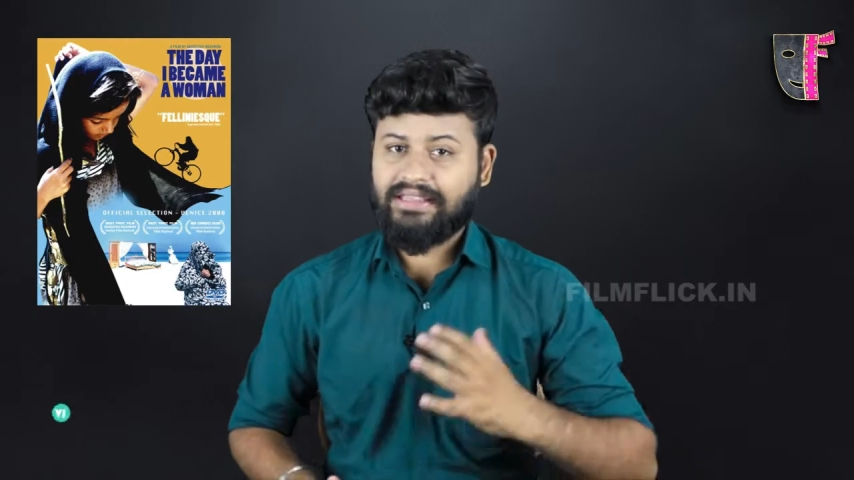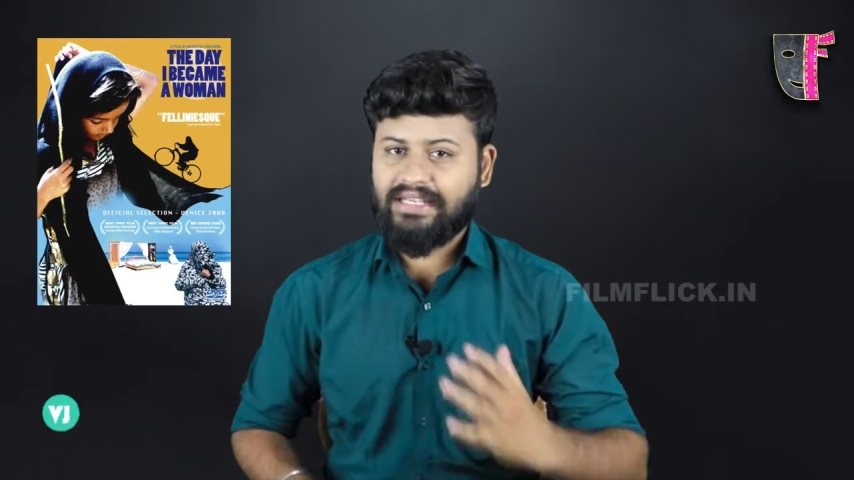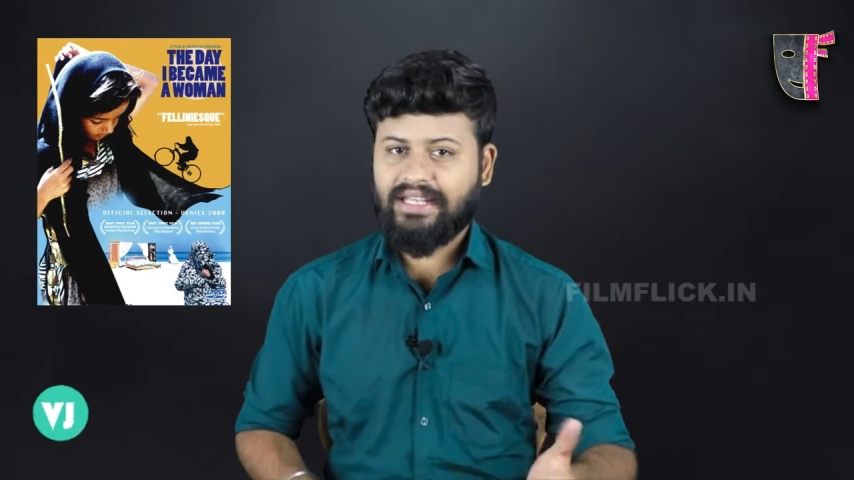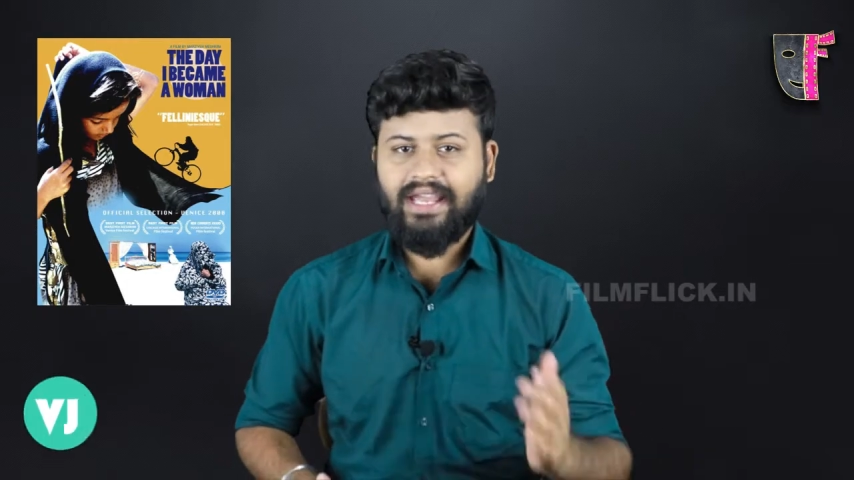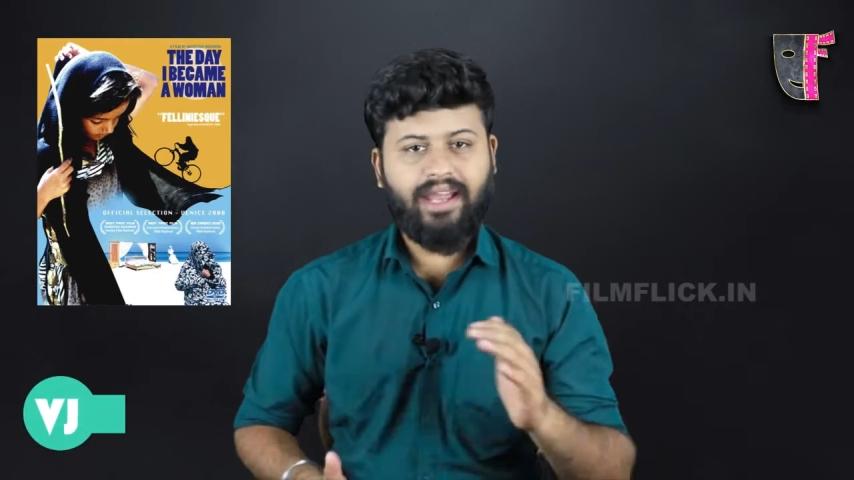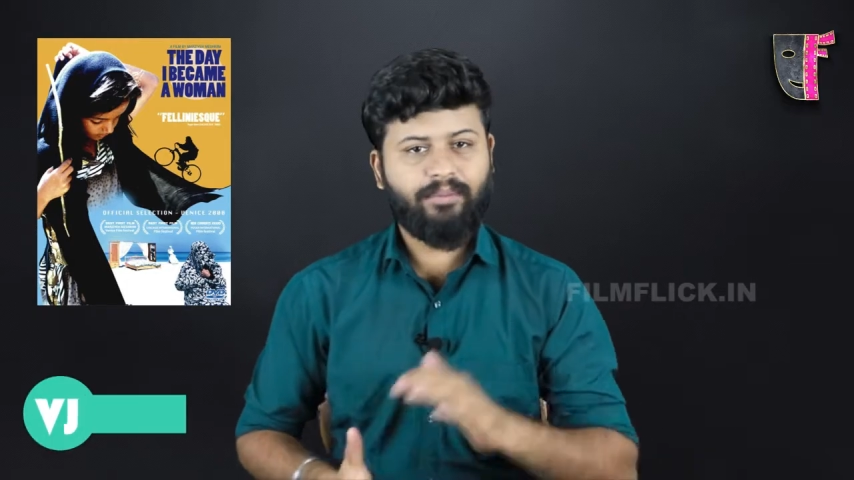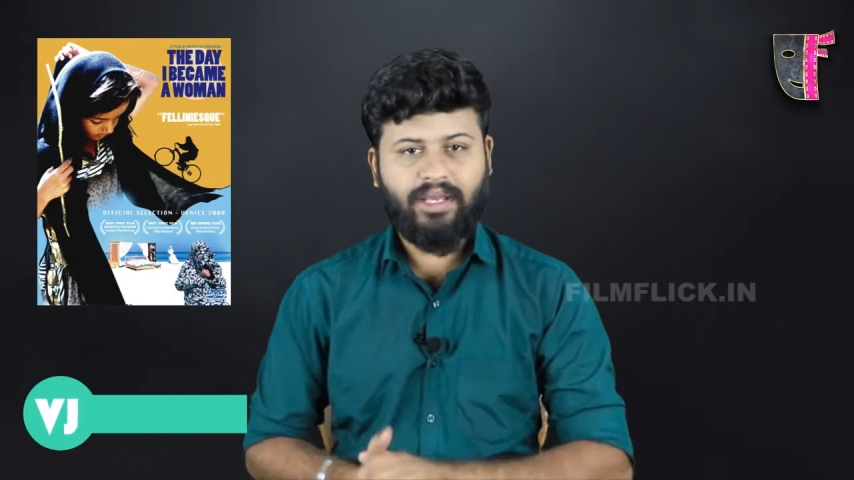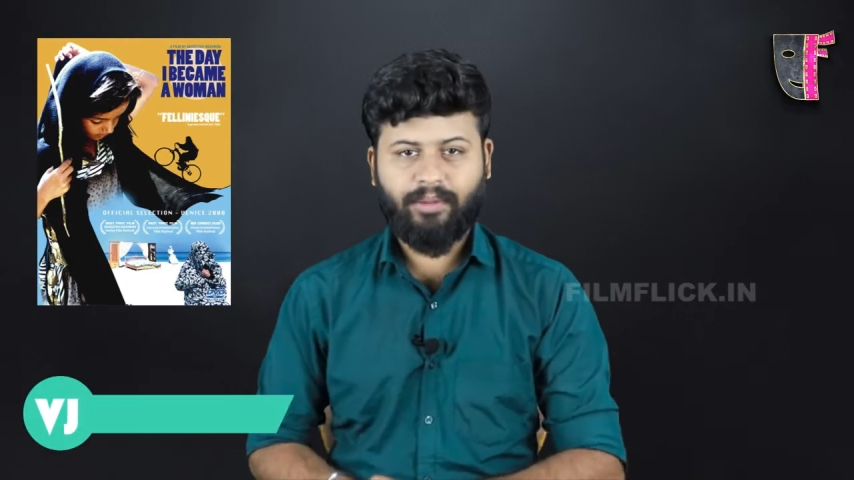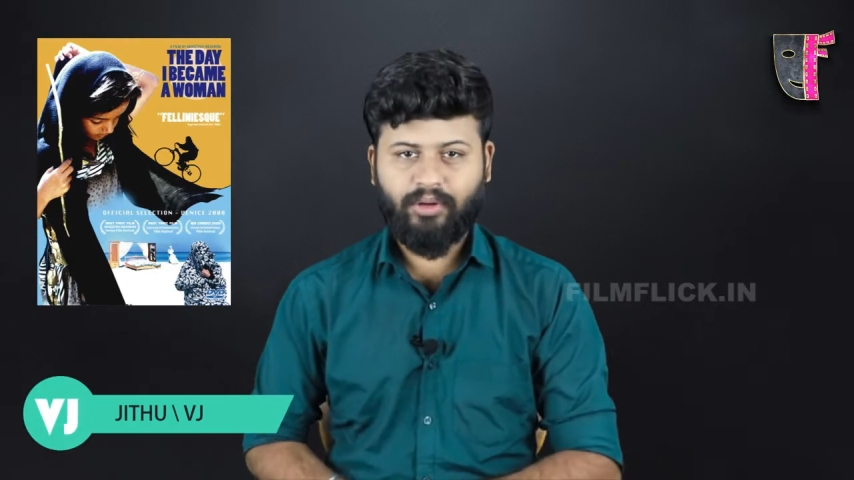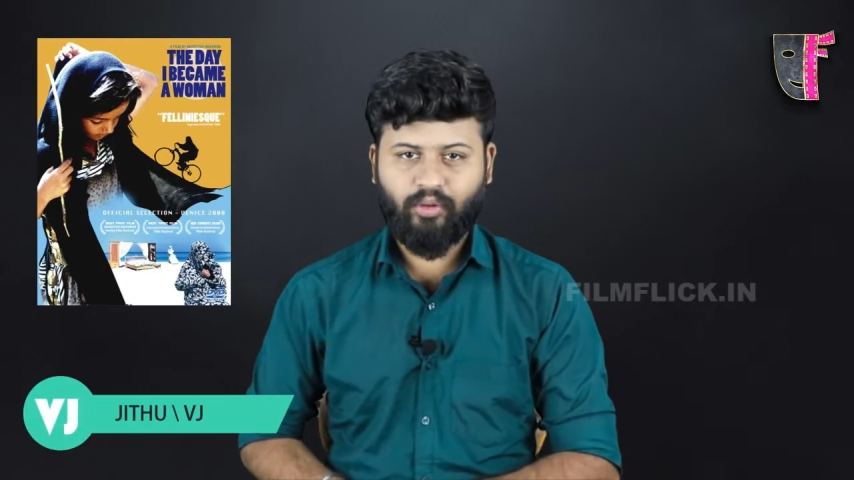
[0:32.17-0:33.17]
தி டே ஐ
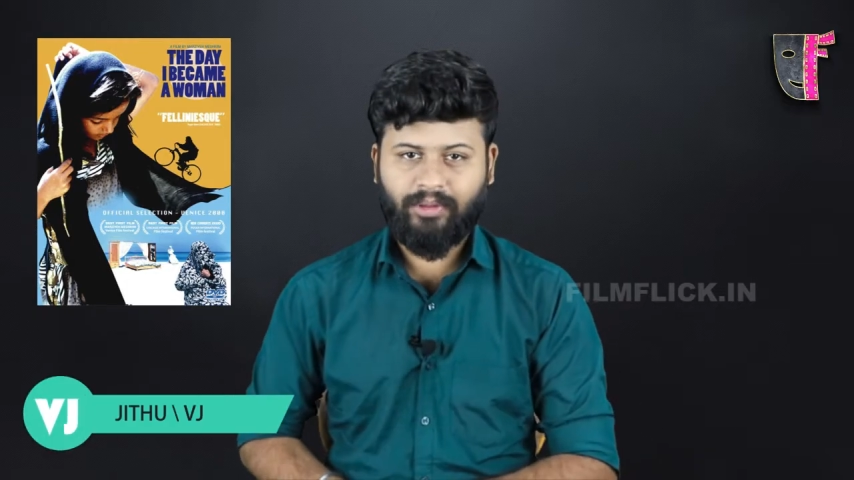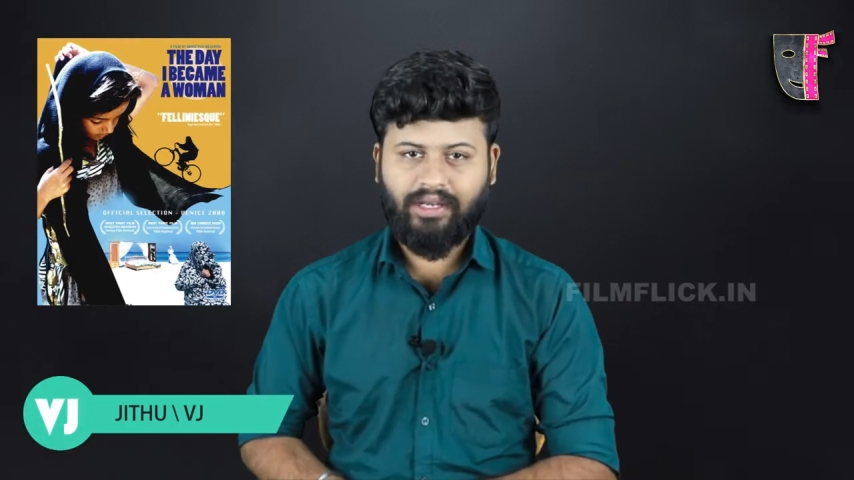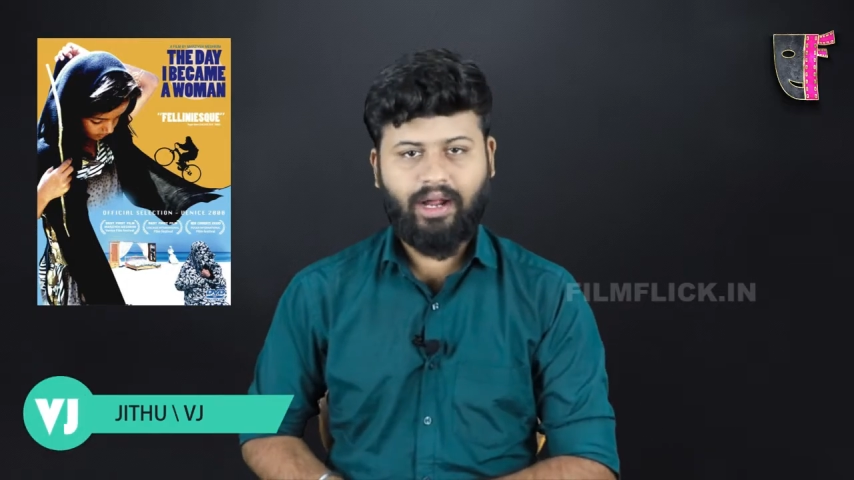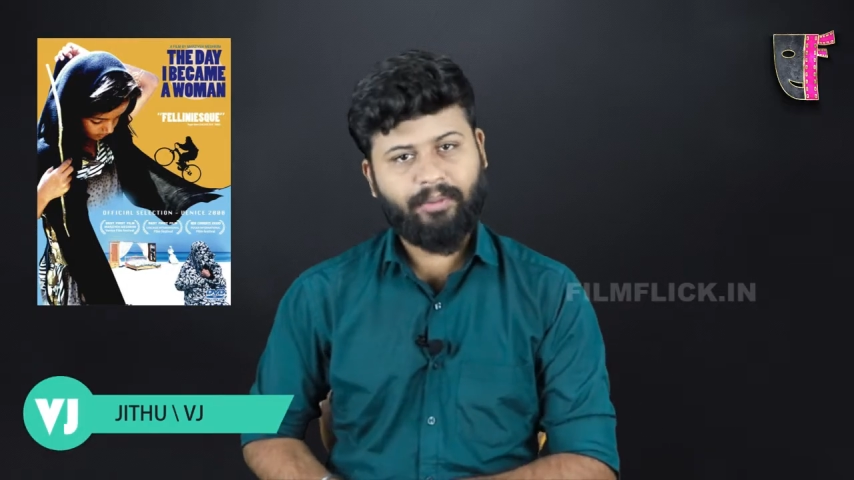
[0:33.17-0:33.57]
பிகம் அ உமன்